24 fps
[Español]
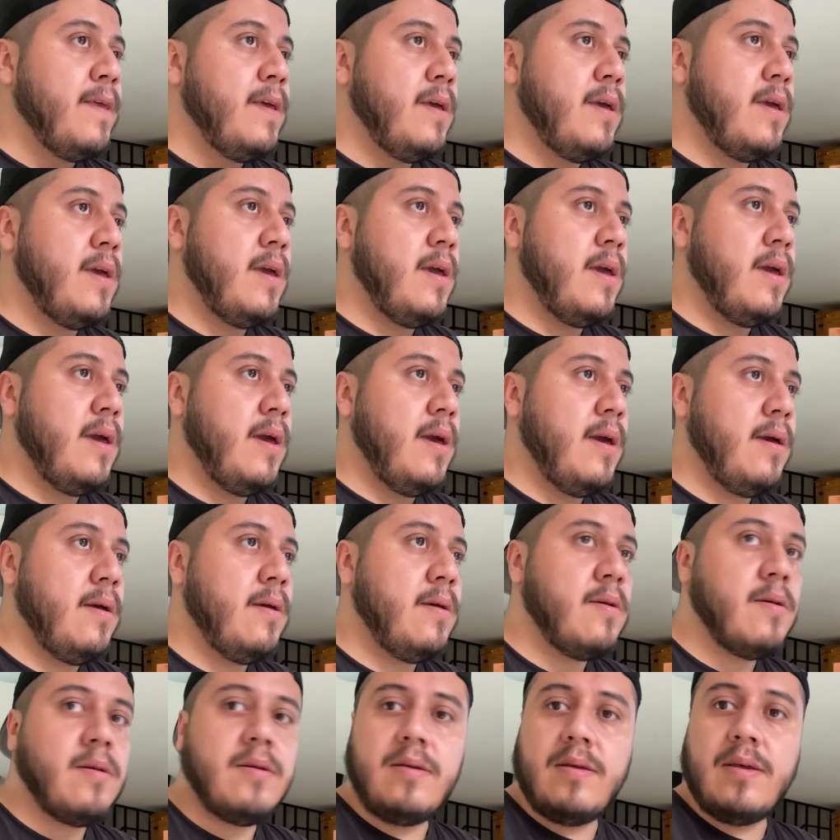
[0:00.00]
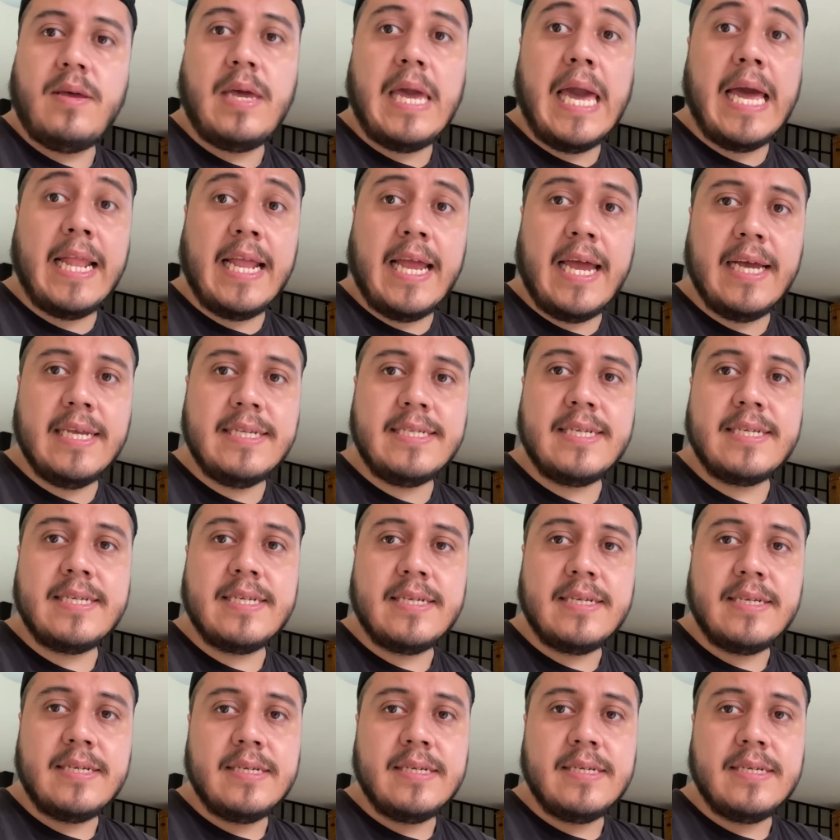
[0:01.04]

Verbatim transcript: ¿Y quién es?